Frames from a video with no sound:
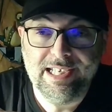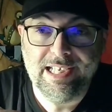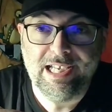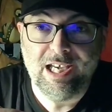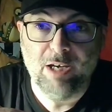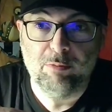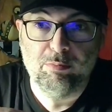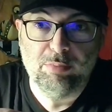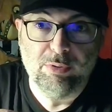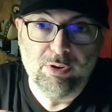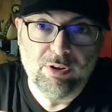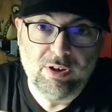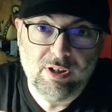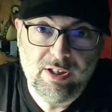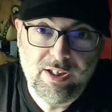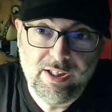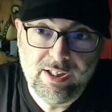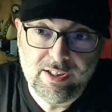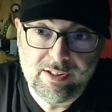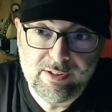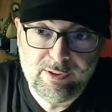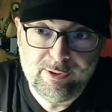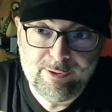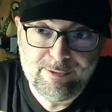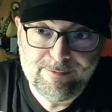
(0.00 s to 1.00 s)
que por
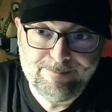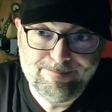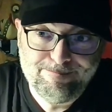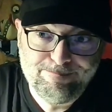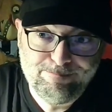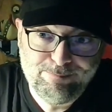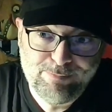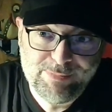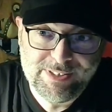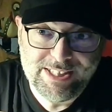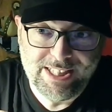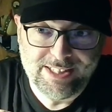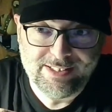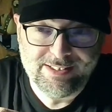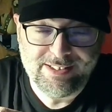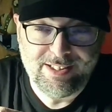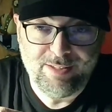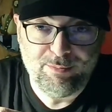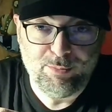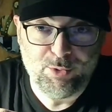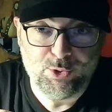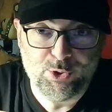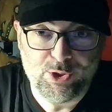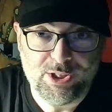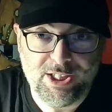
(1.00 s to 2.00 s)
cierto ya
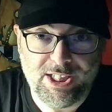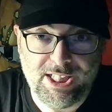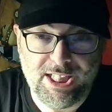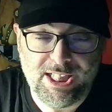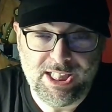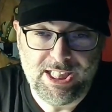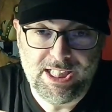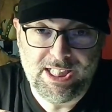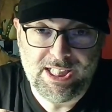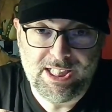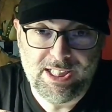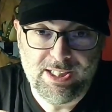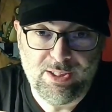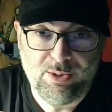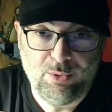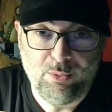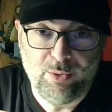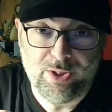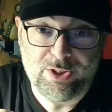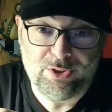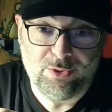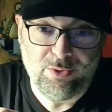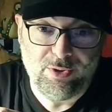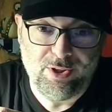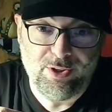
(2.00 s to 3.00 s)
estamos en
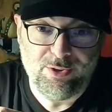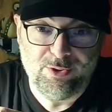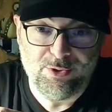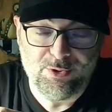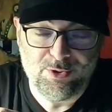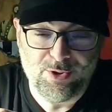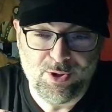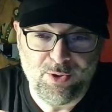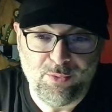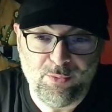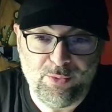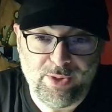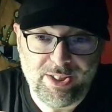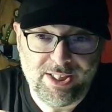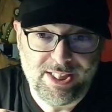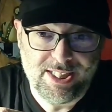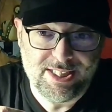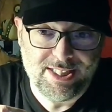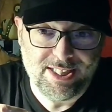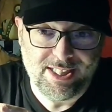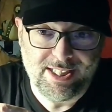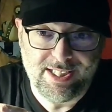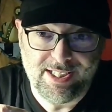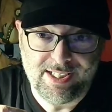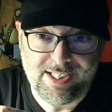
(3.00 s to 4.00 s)
450,
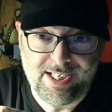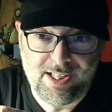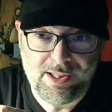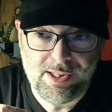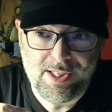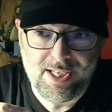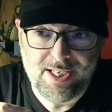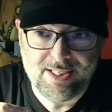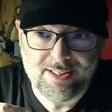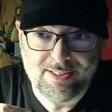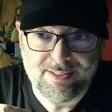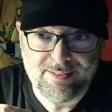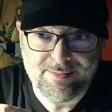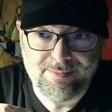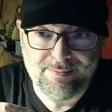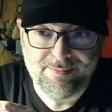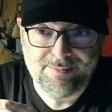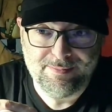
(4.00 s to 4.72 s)
así que gracias.